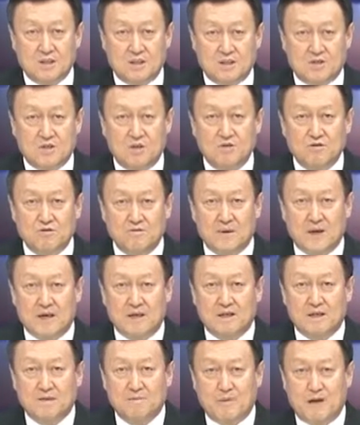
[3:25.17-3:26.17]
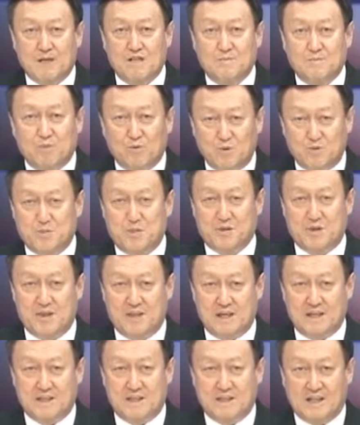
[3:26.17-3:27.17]
2980불
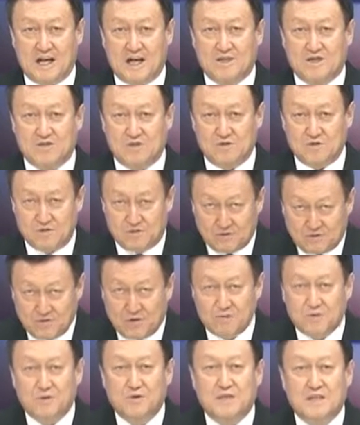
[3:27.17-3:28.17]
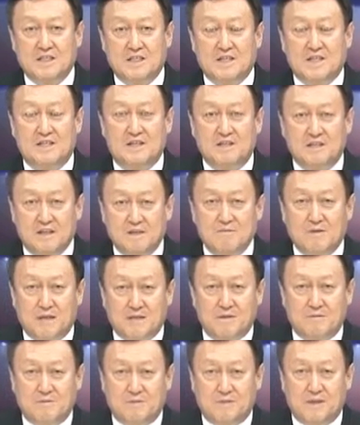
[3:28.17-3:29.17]
50전까지 나의 수, 수입으로 계산된다는
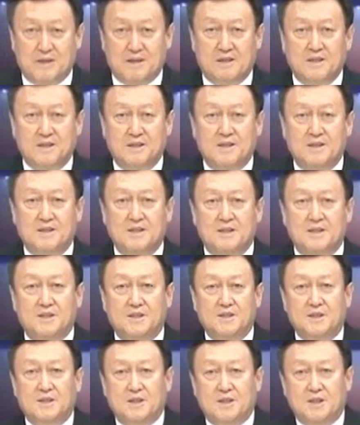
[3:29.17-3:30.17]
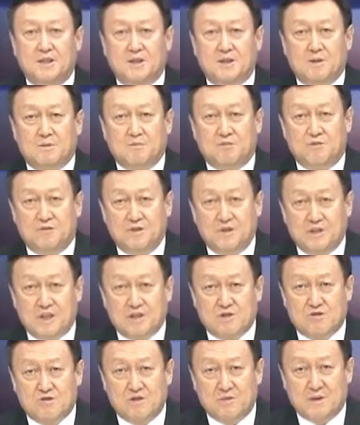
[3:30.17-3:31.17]
말씀입니다.
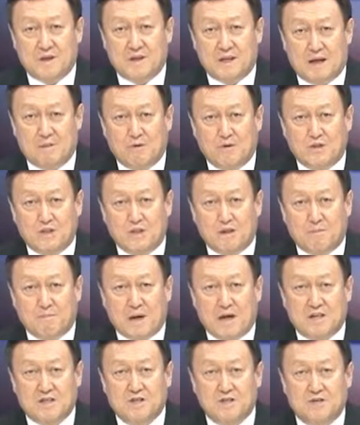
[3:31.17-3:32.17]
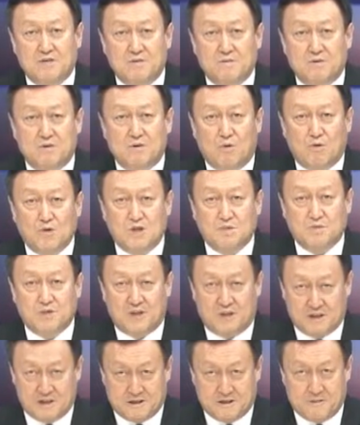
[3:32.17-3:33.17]
부인의 수입의 나머지 119불
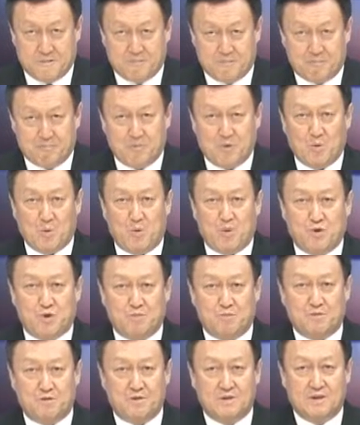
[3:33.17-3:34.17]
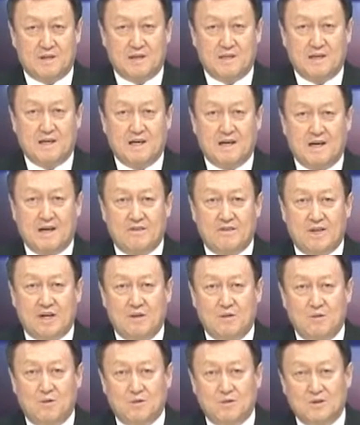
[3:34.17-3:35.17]
50전에서 50불은 한
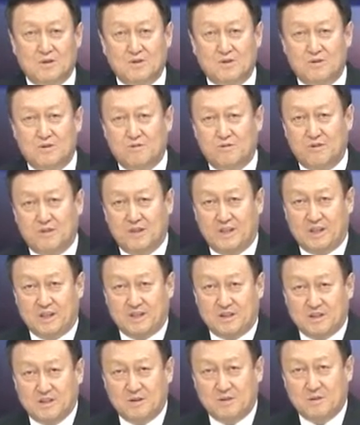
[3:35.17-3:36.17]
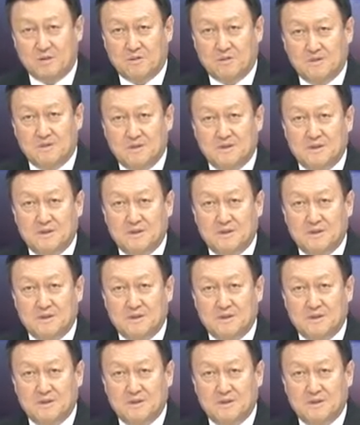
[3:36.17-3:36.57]
달 용돈으로 부인에게 드리고